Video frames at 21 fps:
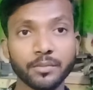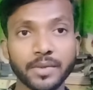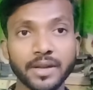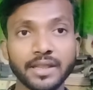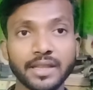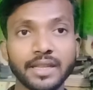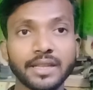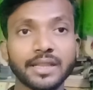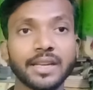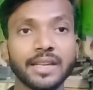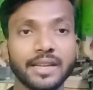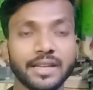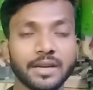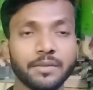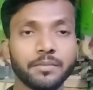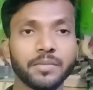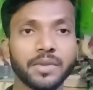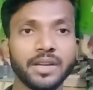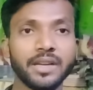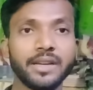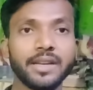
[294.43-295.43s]
देता है ये
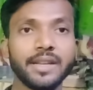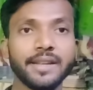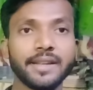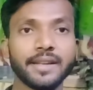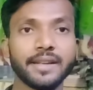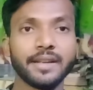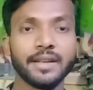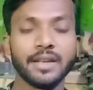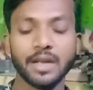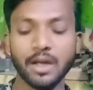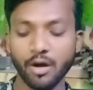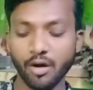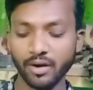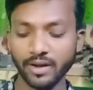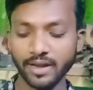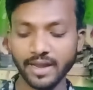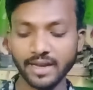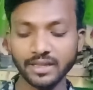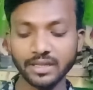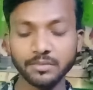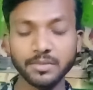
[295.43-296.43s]
कंपनी ठीक है और
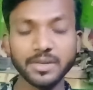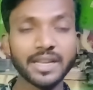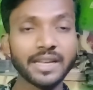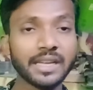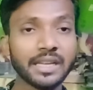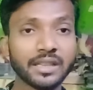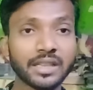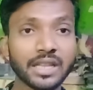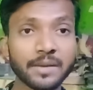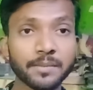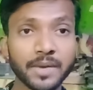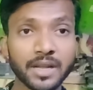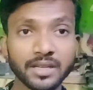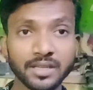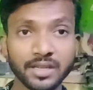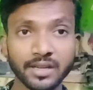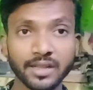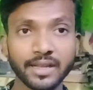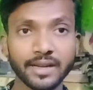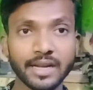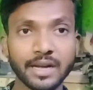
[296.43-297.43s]
एक दिन में ये कितना पल्सर
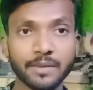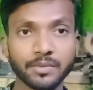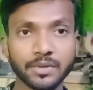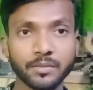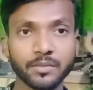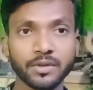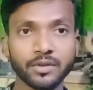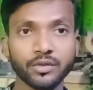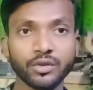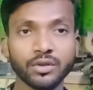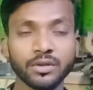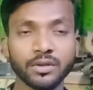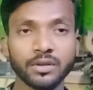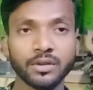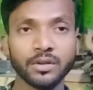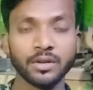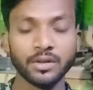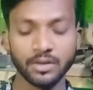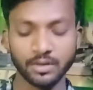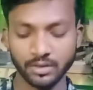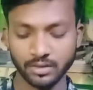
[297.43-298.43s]
देगा आप सभी को
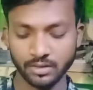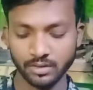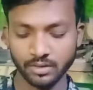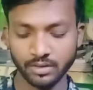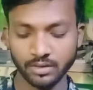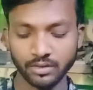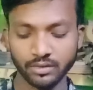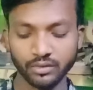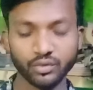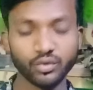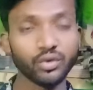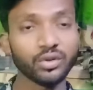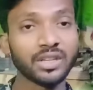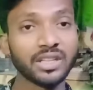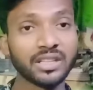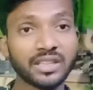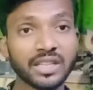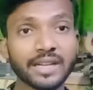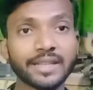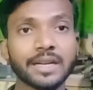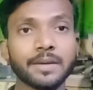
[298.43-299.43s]
तो
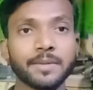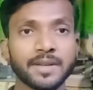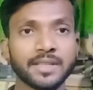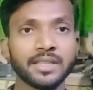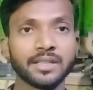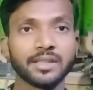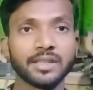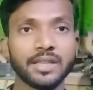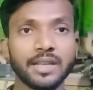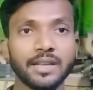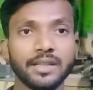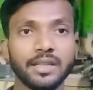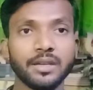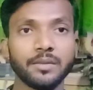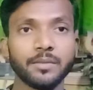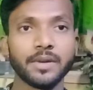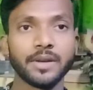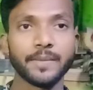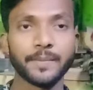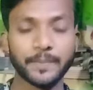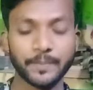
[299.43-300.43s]
कितना कमा सकते हैं एक दिन में
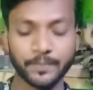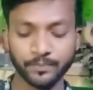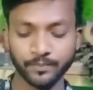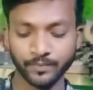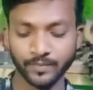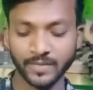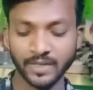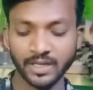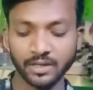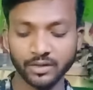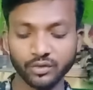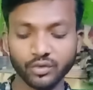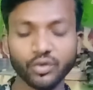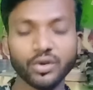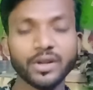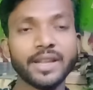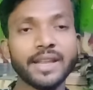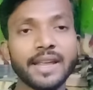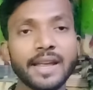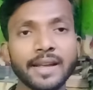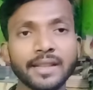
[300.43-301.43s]
तो
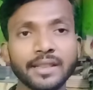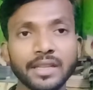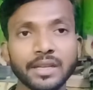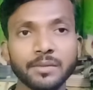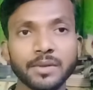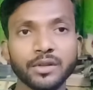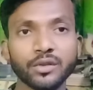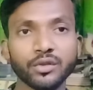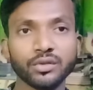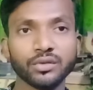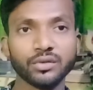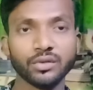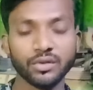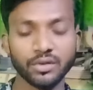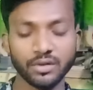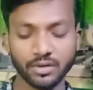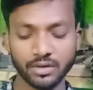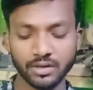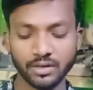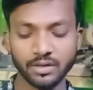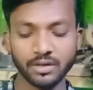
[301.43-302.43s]
एक दिन में दोस्तों
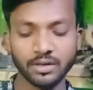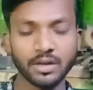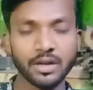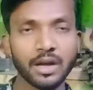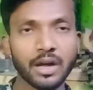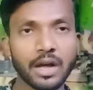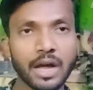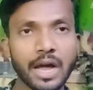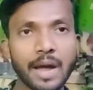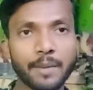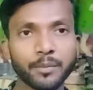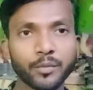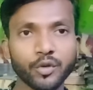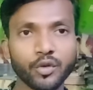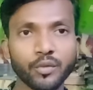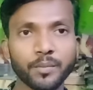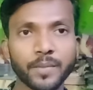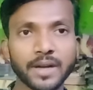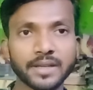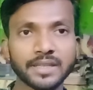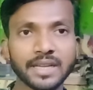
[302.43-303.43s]
आपको
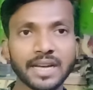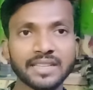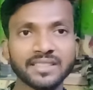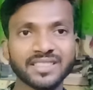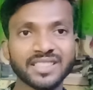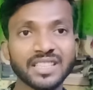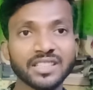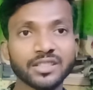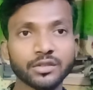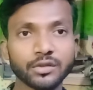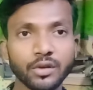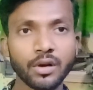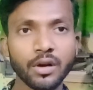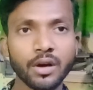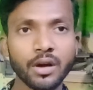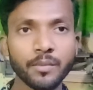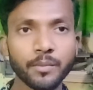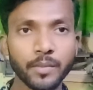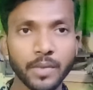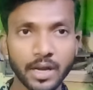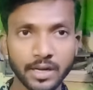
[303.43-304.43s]
पचास से सौ
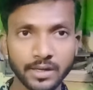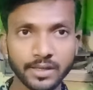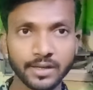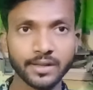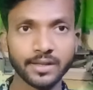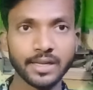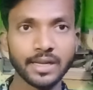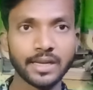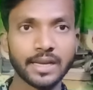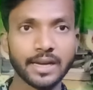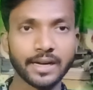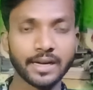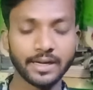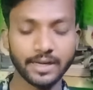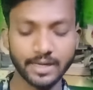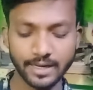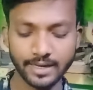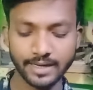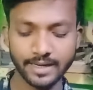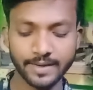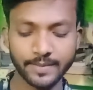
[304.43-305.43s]
पल्सर दिया जाएगा
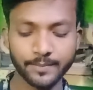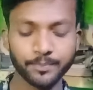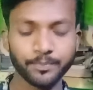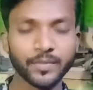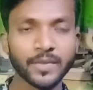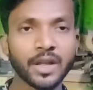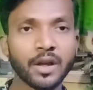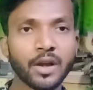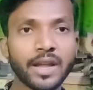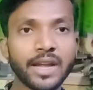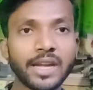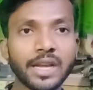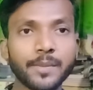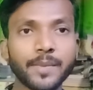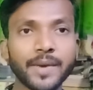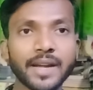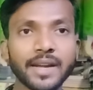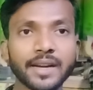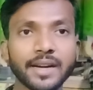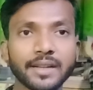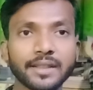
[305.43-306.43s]
ठीक है ये
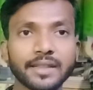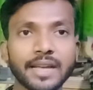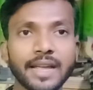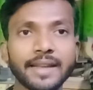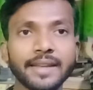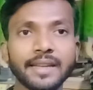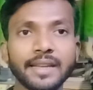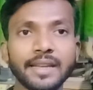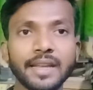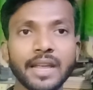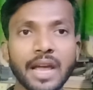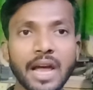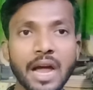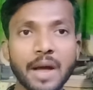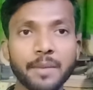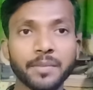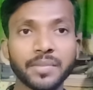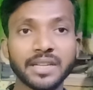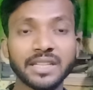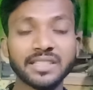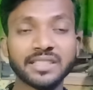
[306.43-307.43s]
डिपेंड करता है कि आप
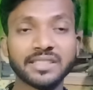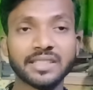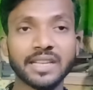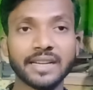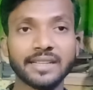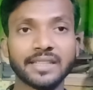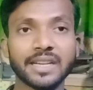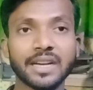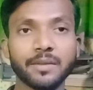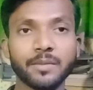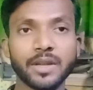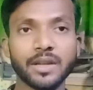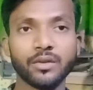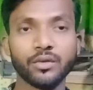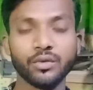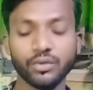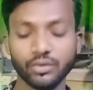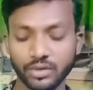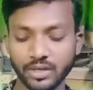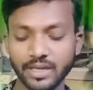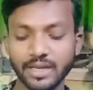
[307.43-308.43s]
किस सेक्टर में हो
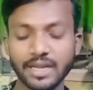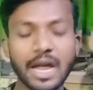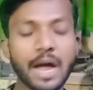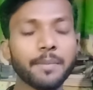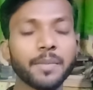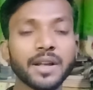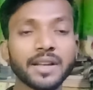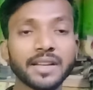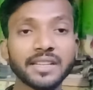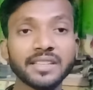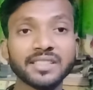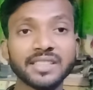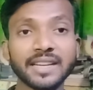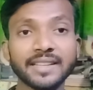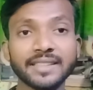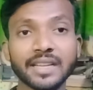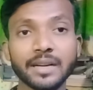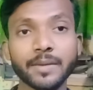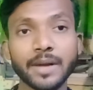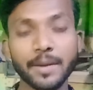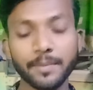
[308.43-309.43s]
ठीक है आपके किस सेक्टर
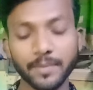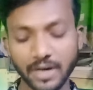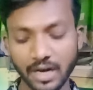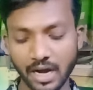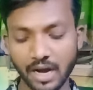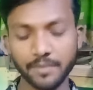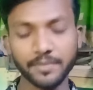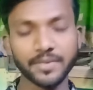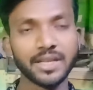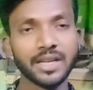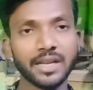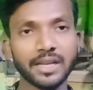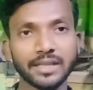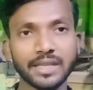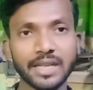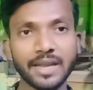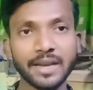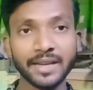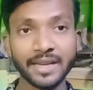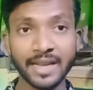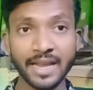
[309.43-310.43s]
में आपका हब दिया जाता है
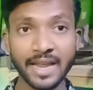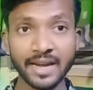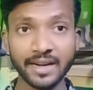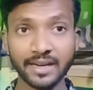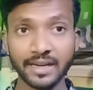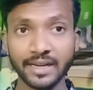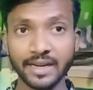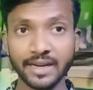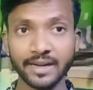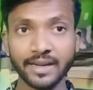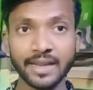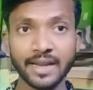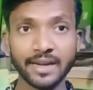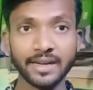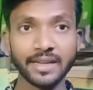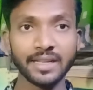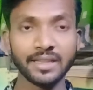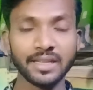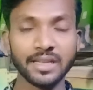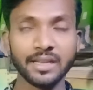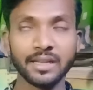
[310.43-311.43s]
यानी एक कैटेगरी एरिया
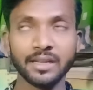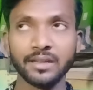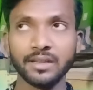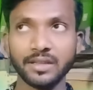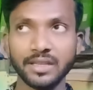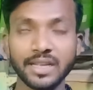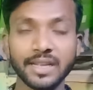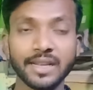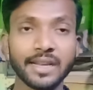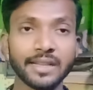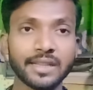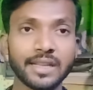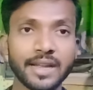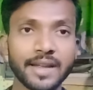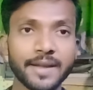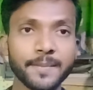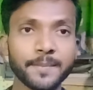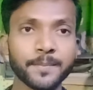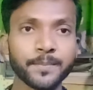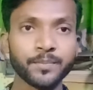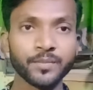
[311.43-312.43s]
दिया जाता है
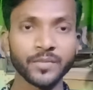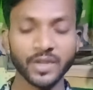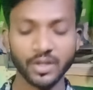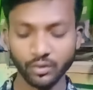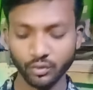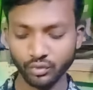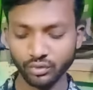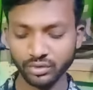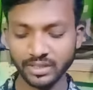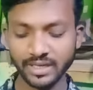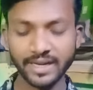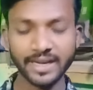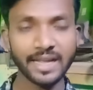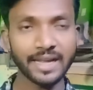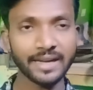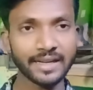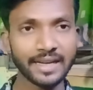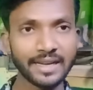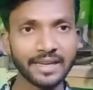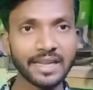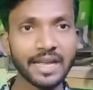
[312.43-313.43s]
उस एरिया का
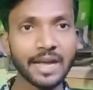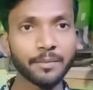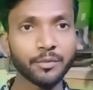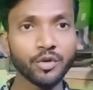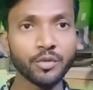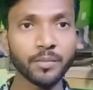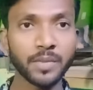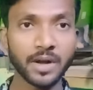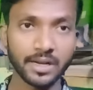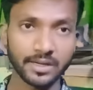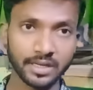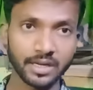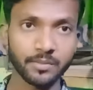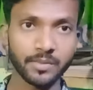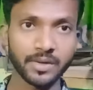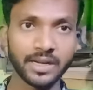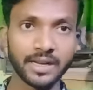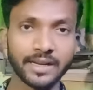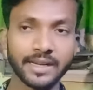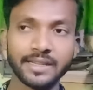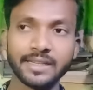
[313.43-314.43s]
ही आपको पल्सर
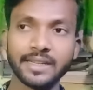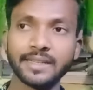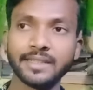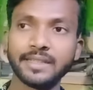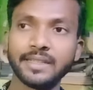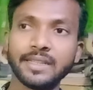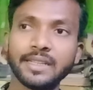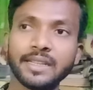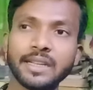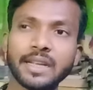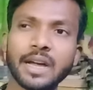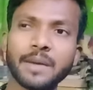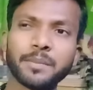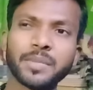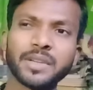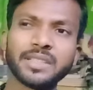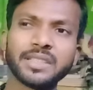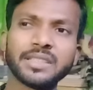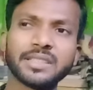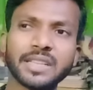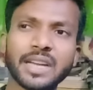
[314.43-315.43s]
मिलेगा जैसे कि आप
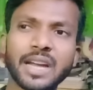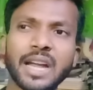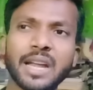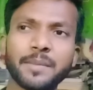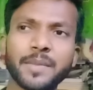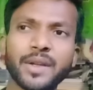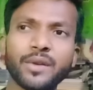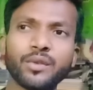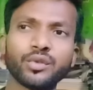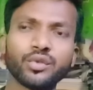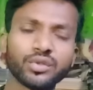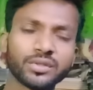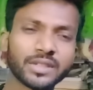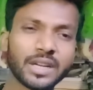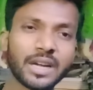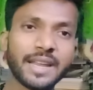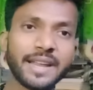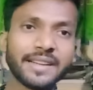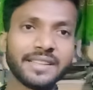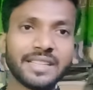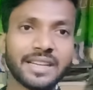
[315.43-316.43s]
किसी शहर में हो तो उसका
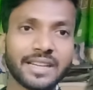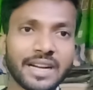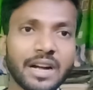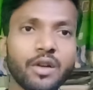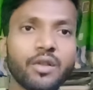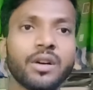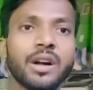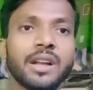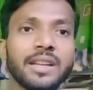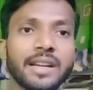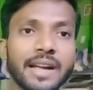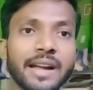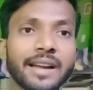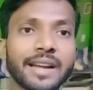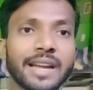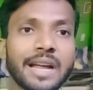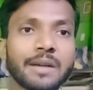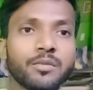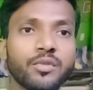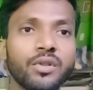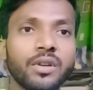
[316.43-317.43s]
एक जगह होगा जगह का
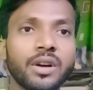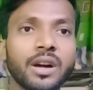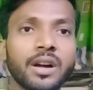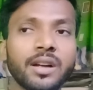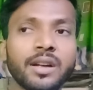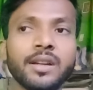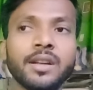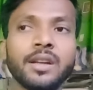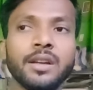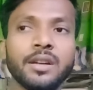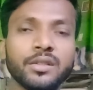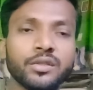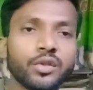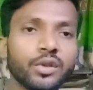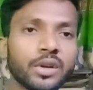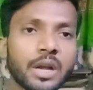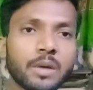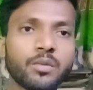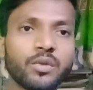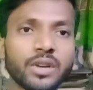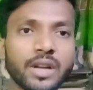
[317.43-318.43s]
नाम होगा छोटा
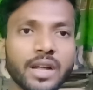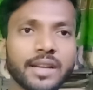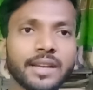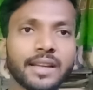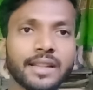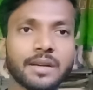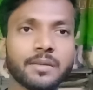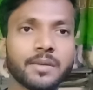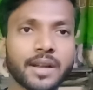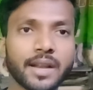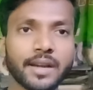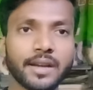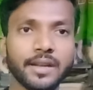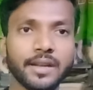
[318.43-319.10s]
मोटा ज़्यादा बड़ा नहीं